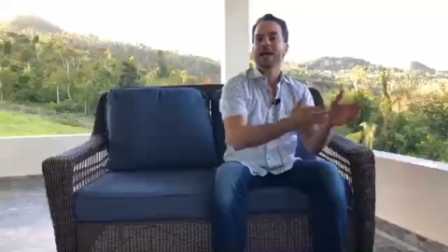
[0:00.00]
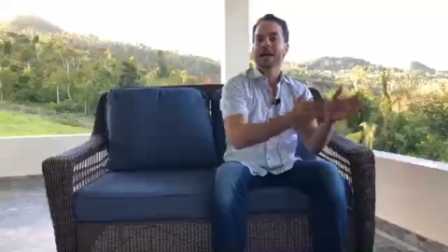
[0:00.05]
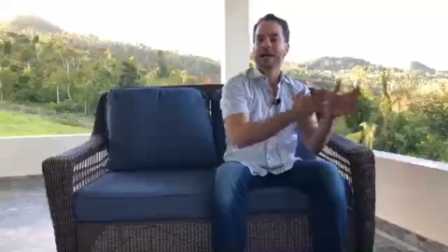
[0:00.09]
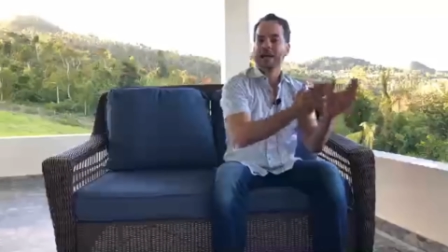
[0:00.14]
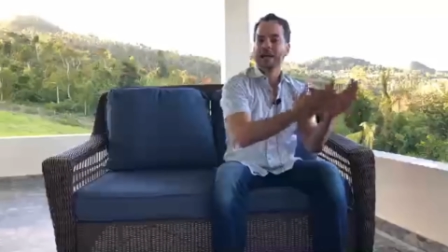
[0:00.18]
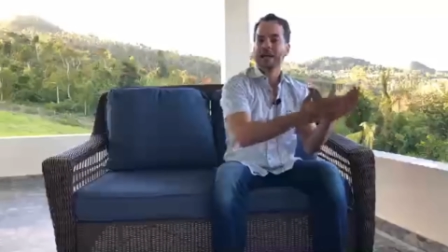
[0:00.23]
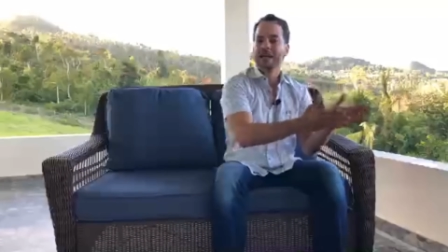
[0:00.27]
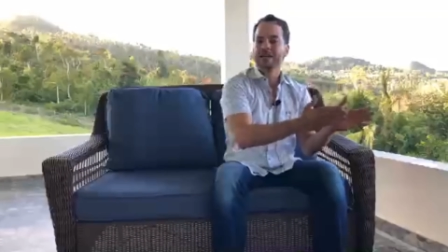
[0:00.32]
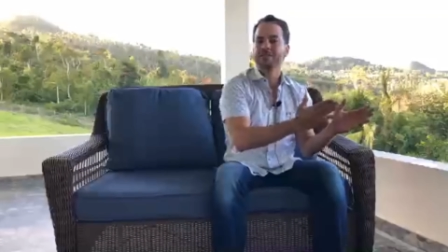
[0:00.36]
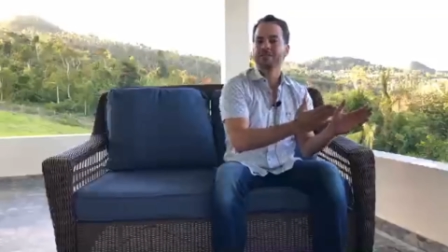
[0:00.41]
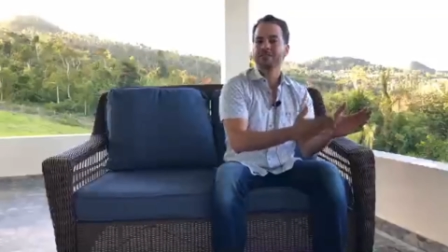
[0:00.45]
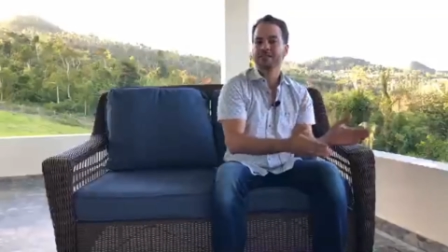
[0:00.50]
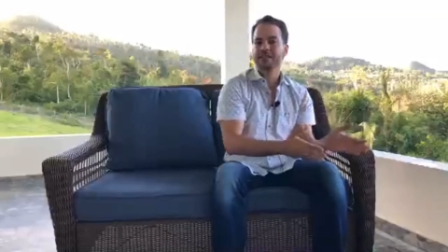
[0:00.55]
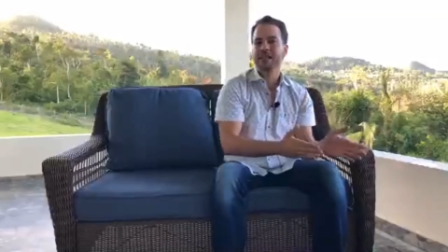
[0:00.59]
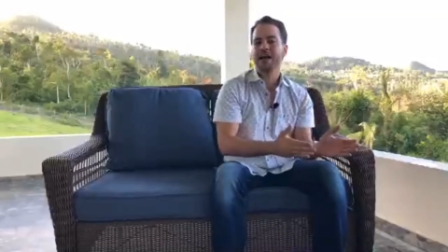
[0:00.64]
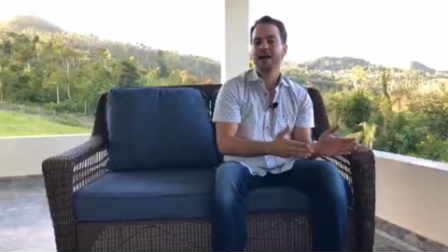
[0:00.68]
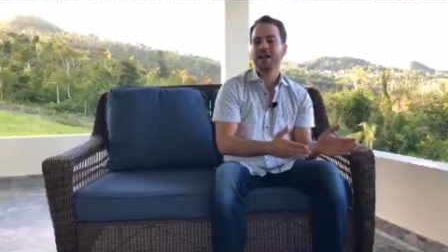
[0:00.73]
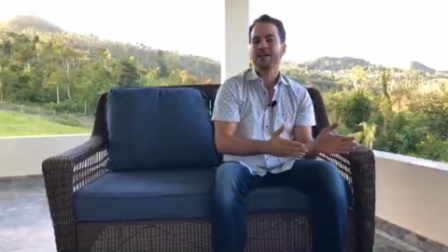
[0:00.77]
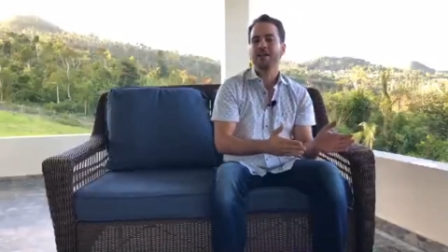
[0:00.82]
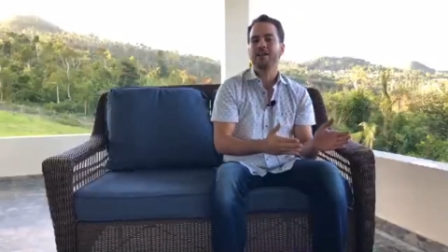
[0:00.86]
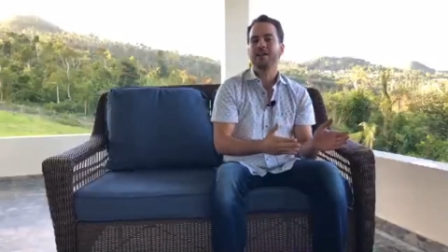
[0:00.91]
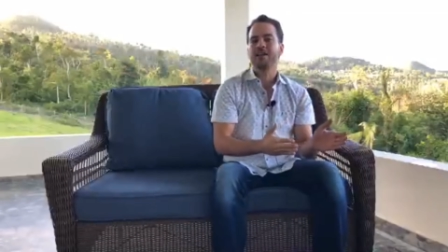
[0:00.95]

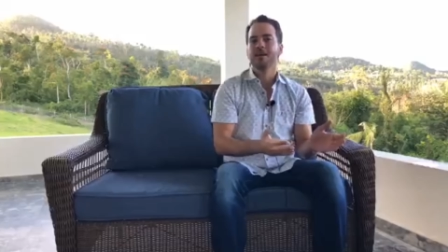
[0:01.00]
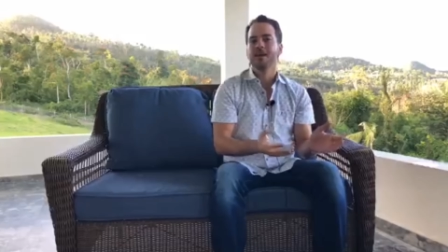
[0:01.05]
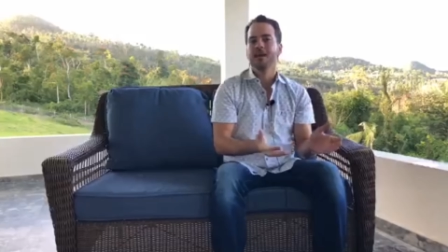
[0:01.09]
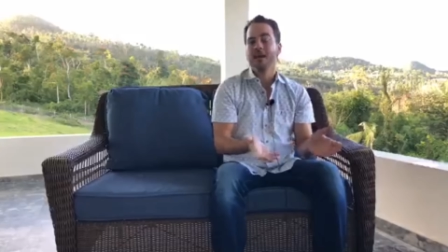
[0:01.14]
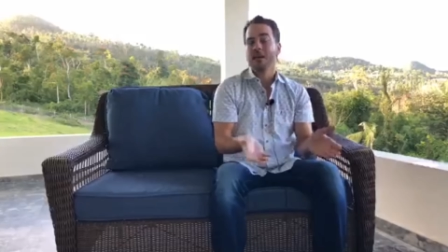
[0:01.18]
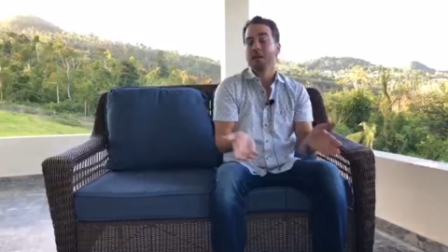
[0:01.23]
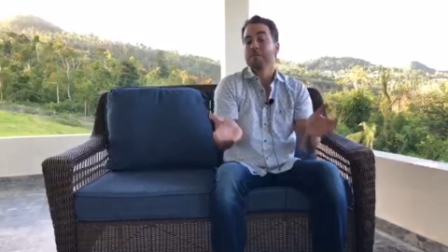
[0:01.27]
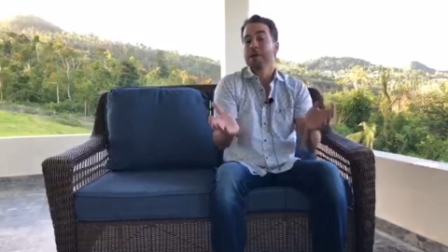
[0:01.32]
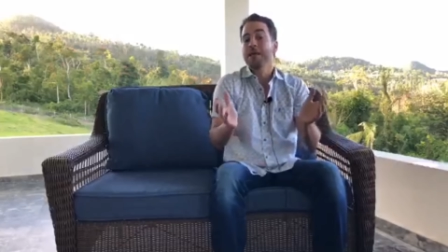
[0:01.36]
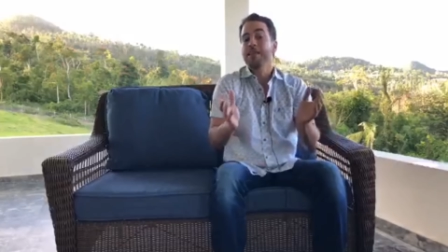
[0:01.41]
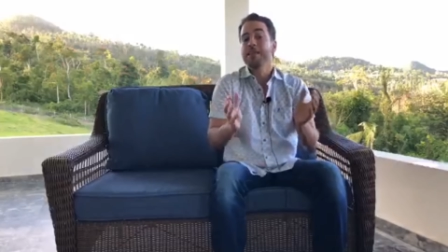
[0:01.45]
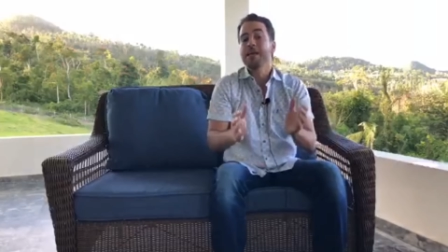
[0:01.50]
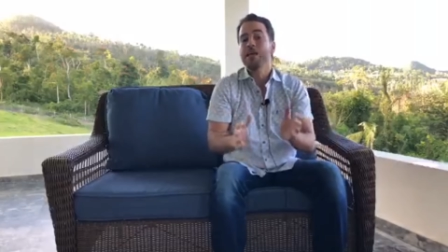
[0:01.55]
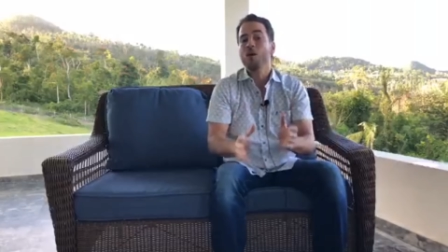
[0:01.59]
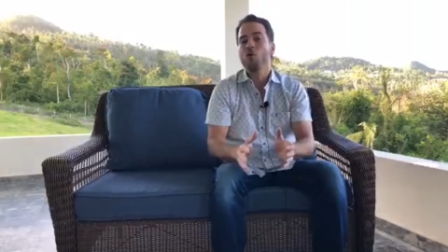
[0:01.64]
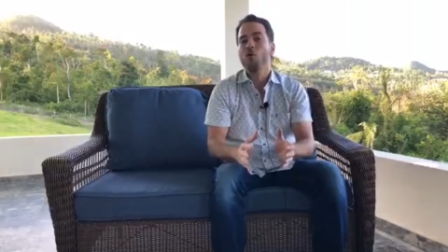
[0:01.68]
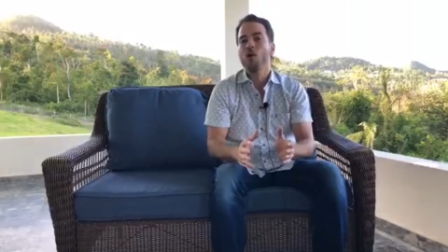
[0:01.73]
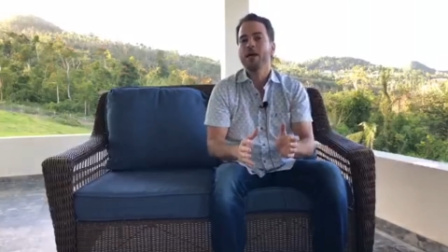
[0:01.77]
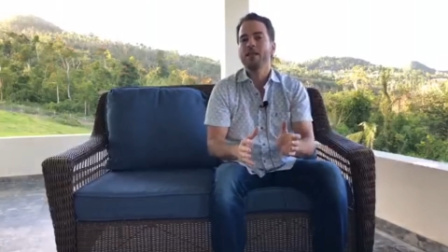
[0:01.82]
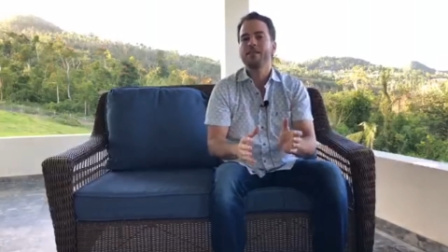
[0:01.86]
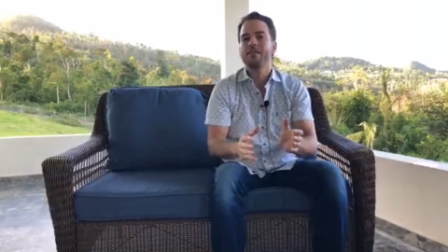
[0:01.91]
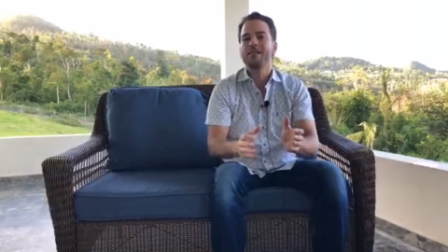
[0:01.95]
gerencial y me di
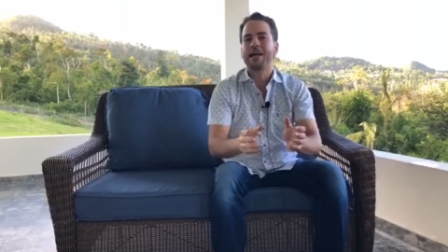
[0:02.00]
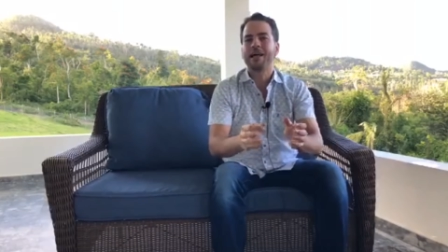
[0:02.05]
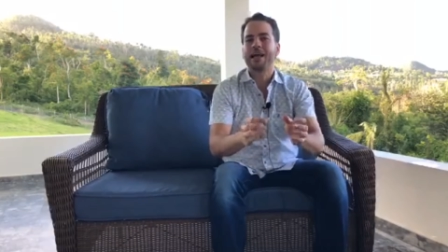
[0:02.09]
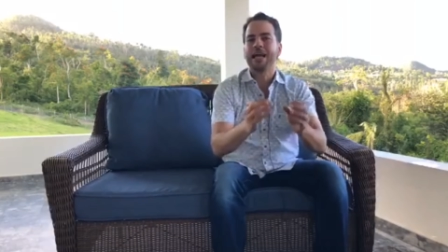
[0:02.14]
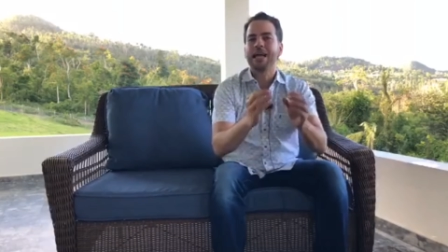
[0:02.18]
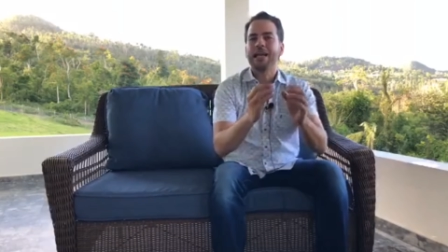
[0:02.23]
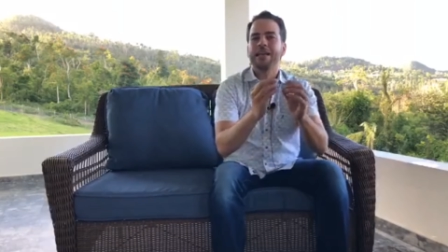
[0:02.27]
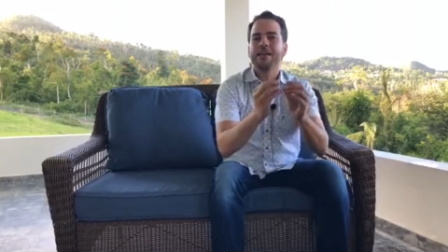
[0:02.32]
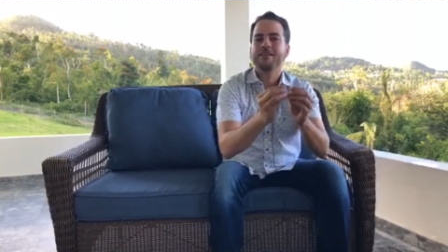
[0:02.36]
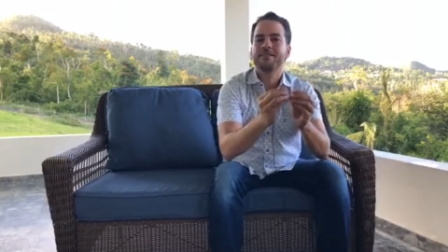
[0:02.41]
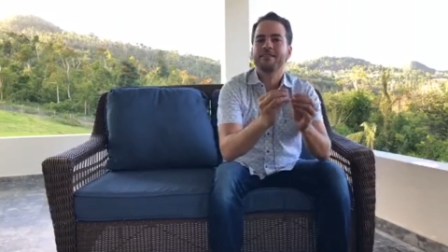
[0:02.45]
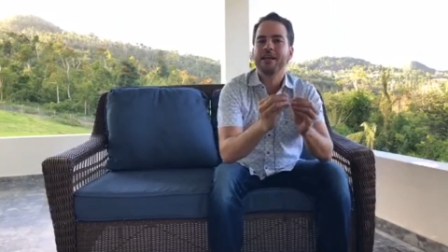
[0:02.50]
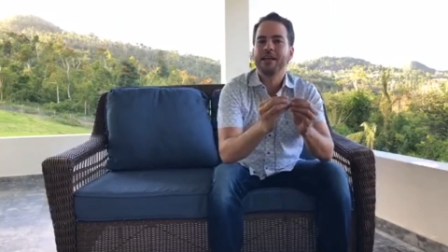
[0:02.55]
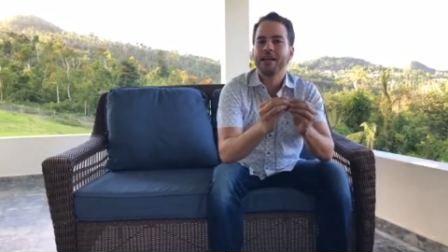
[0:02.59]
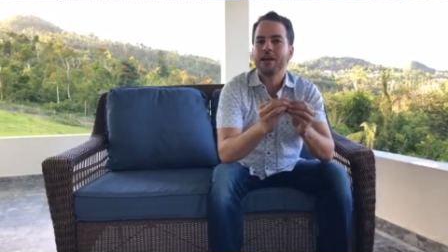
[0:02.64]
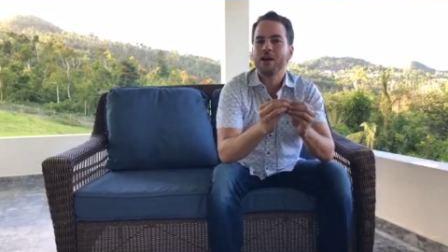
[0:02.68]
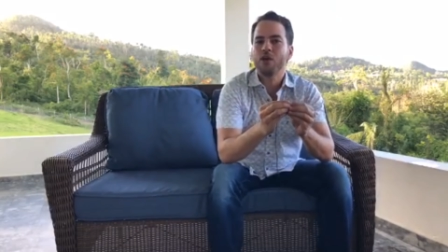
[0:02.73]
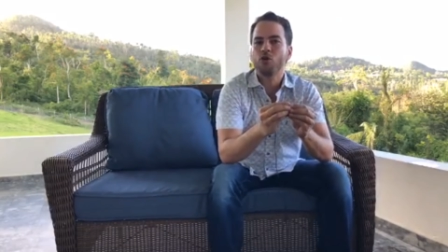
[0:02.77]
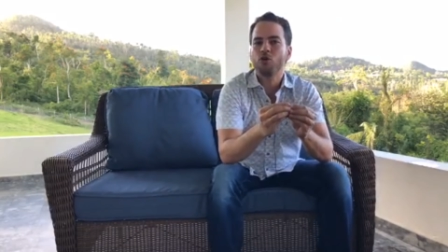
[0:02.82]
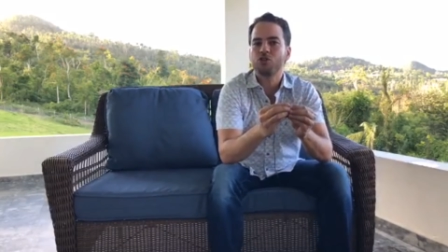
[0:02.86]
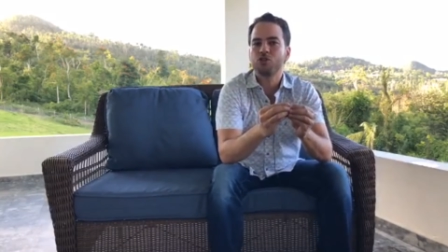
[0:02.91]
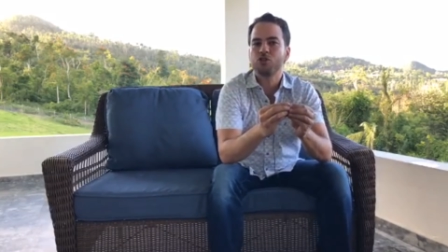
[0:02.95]
cuenta que en este
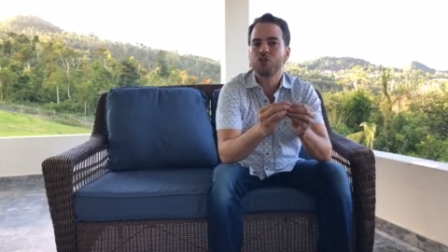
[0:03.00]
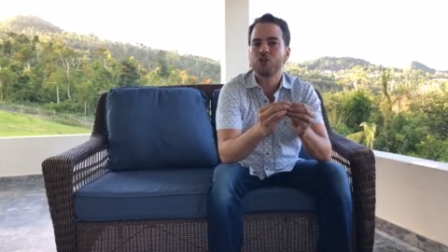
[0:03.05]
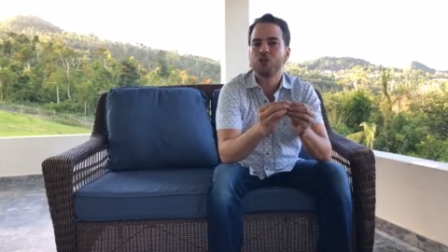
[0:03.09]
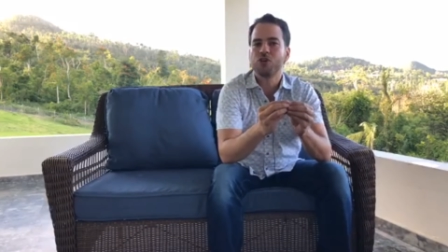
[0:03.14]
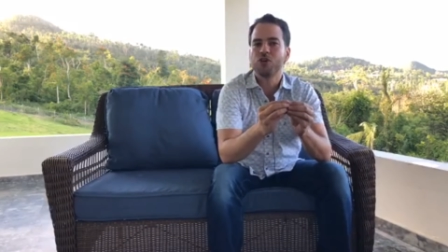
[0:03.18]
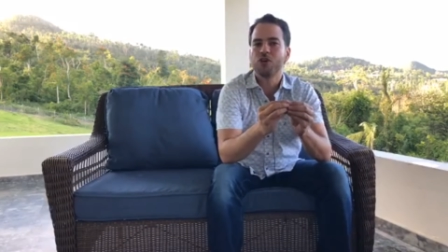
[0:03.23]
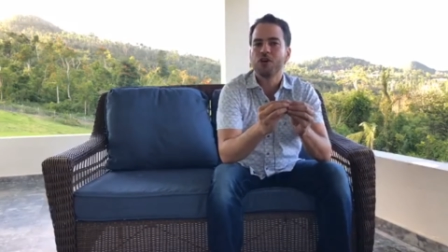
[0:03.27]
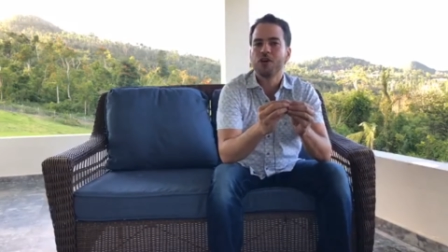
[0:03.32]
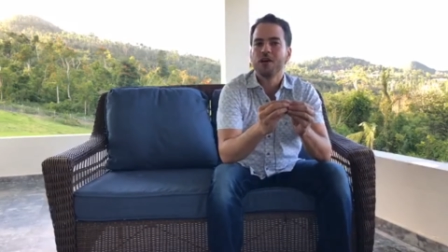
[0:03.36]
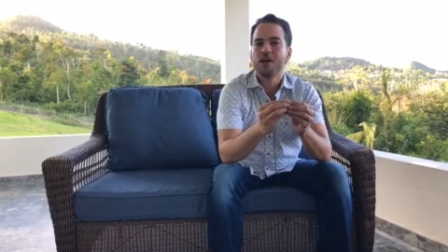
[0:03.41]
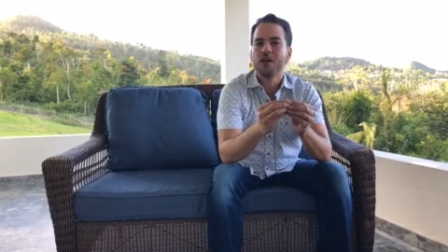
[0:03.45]
negocio